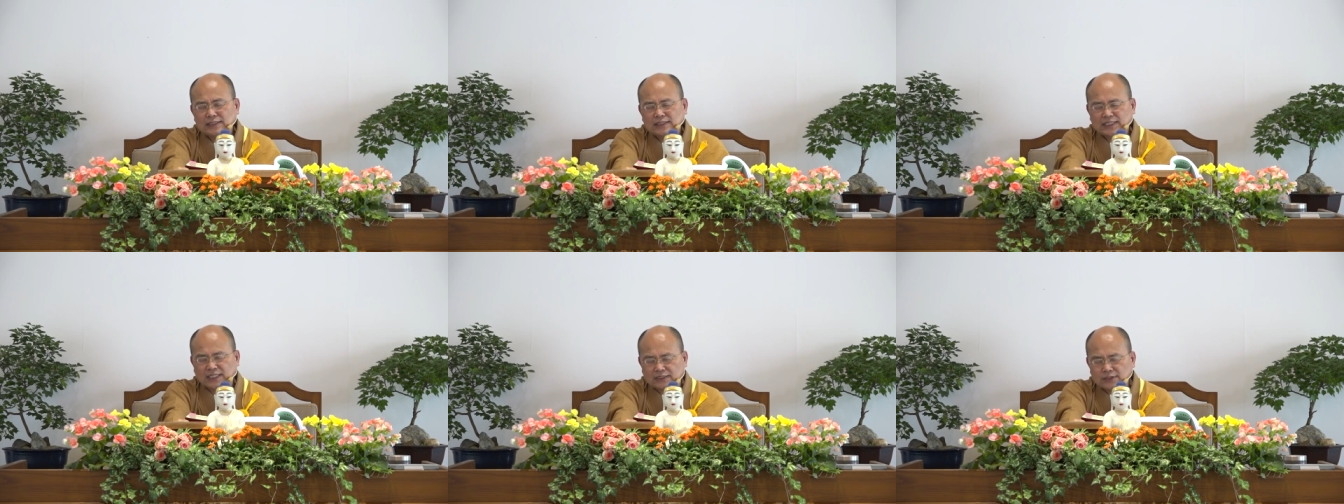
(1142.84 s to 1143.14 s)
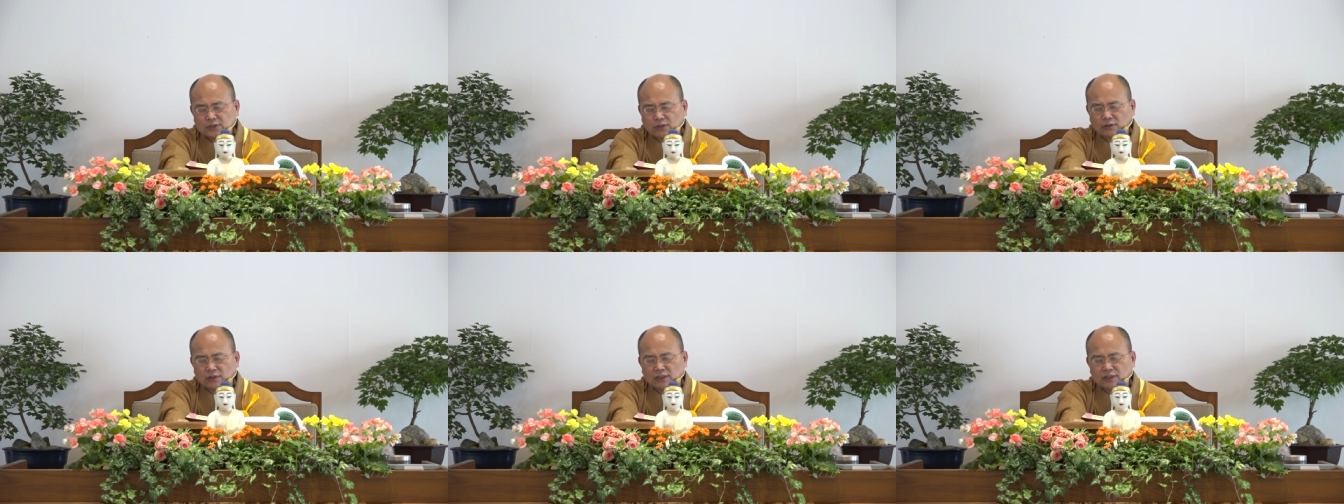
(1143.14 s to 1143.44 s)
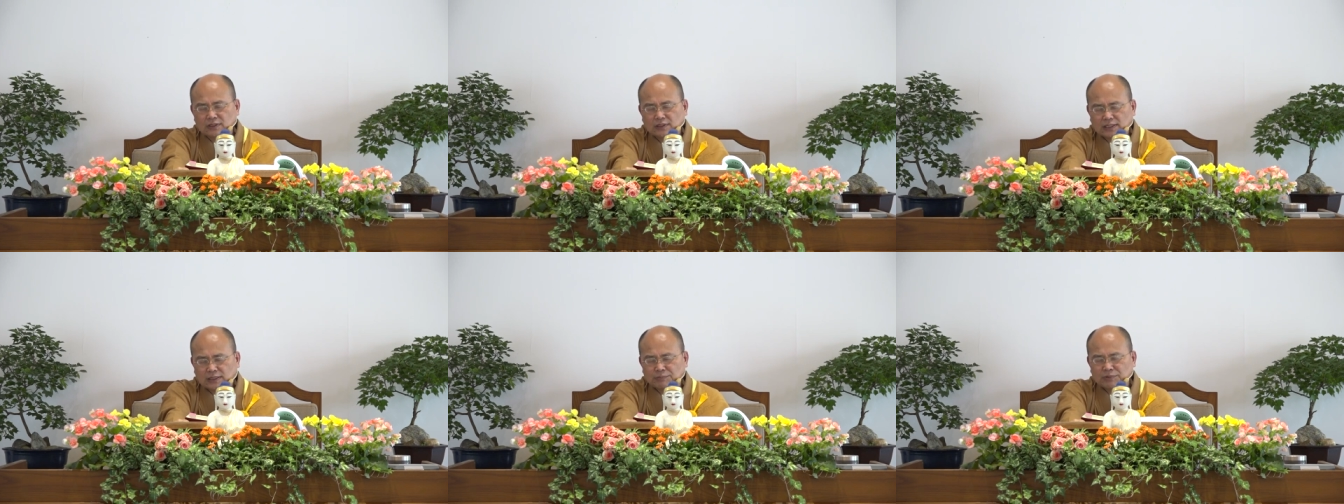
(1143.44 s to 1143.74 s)
成熟
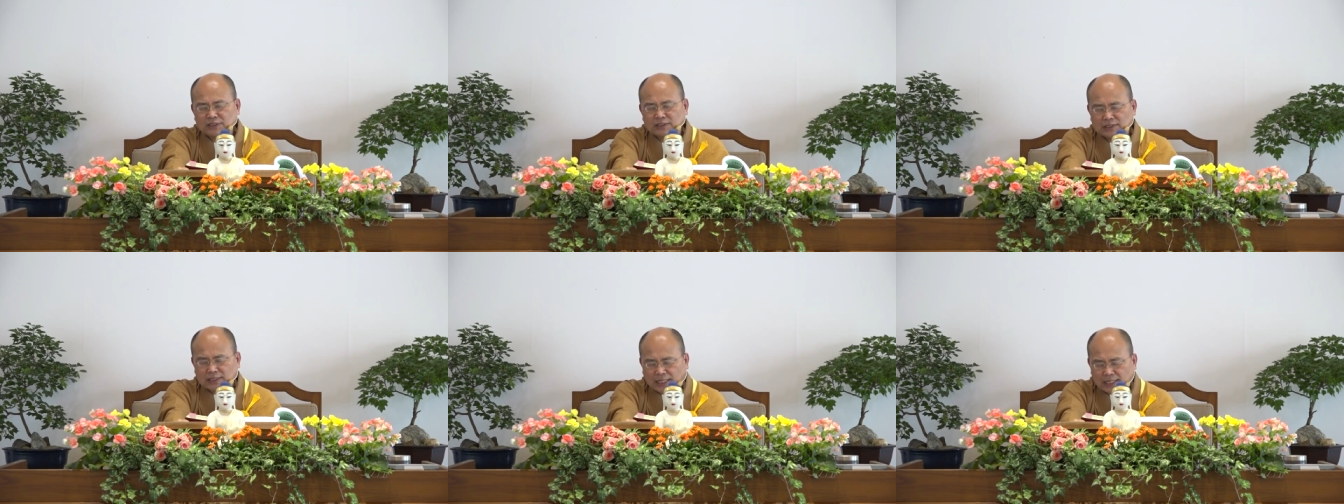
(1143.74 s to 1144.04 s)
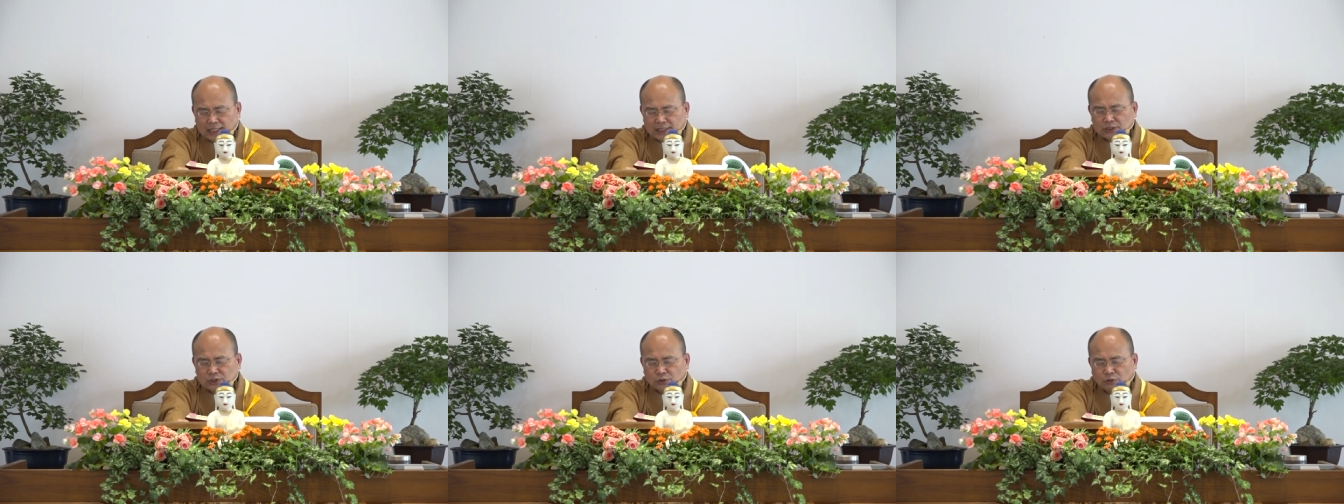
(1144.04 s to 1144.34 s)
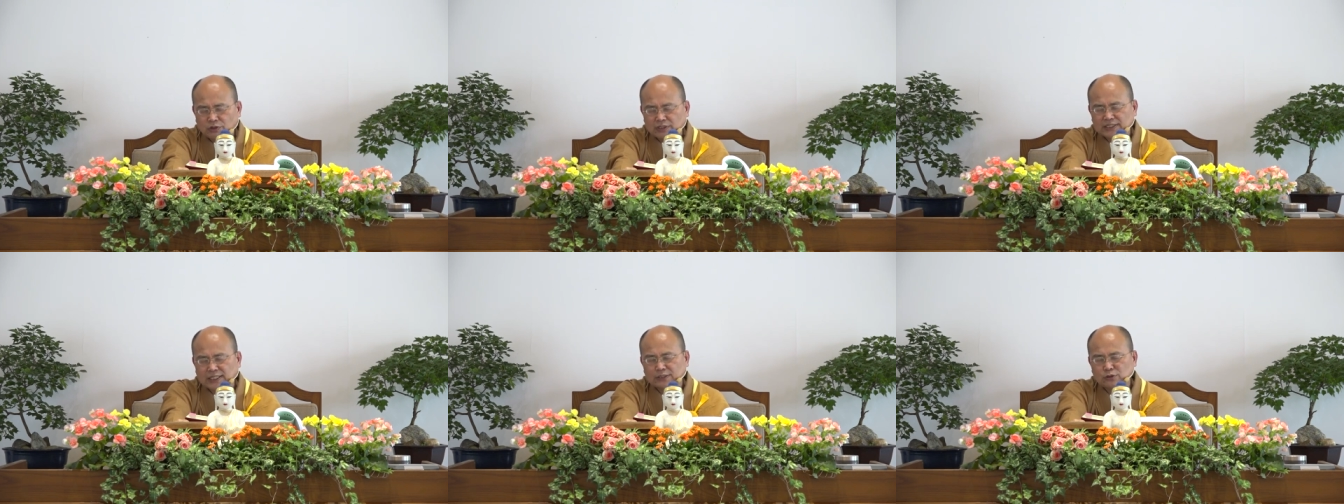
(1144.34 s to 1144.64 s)
了，那么他
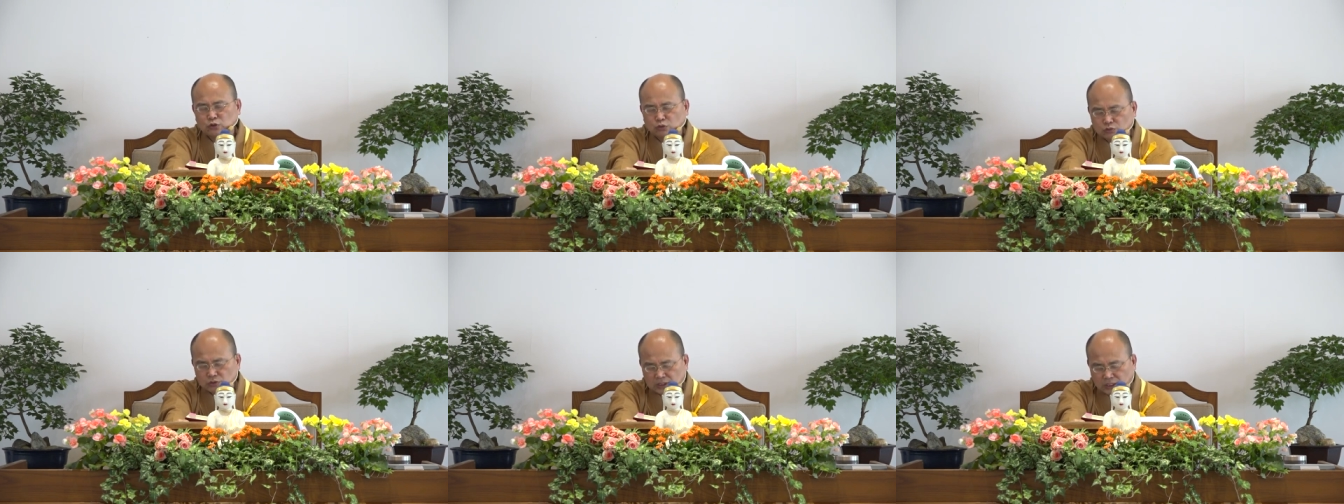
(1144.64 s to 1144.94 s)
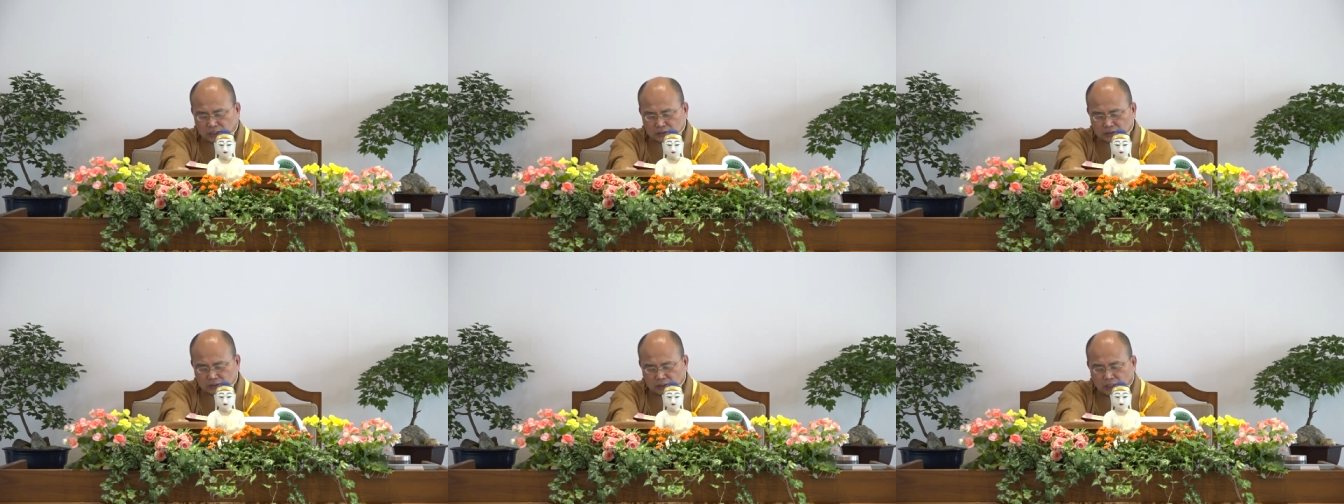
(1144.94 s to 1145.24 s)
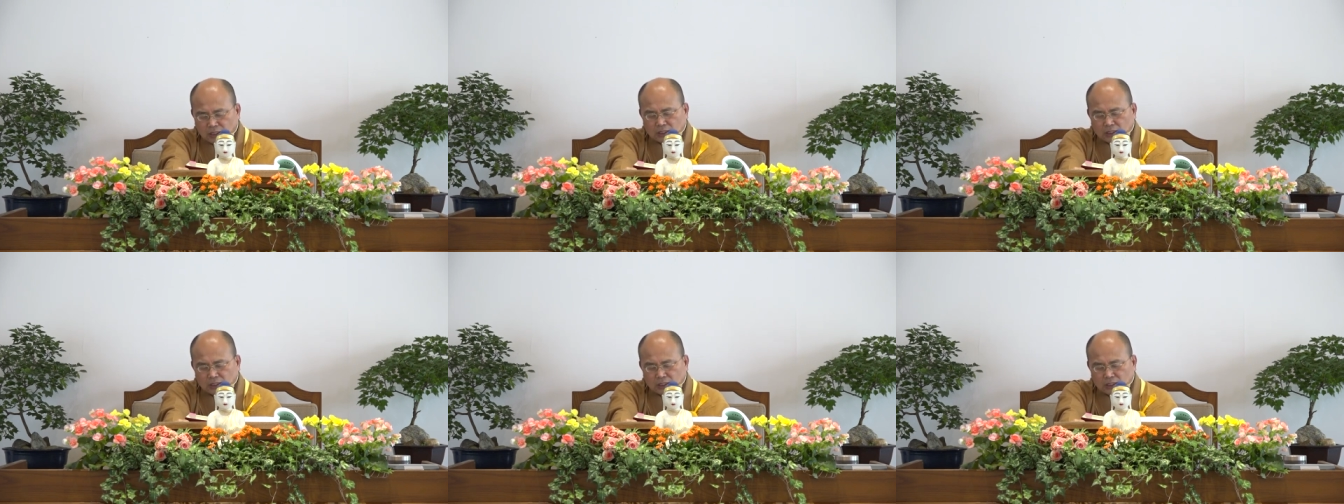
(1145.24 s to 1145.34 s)
就会再出生，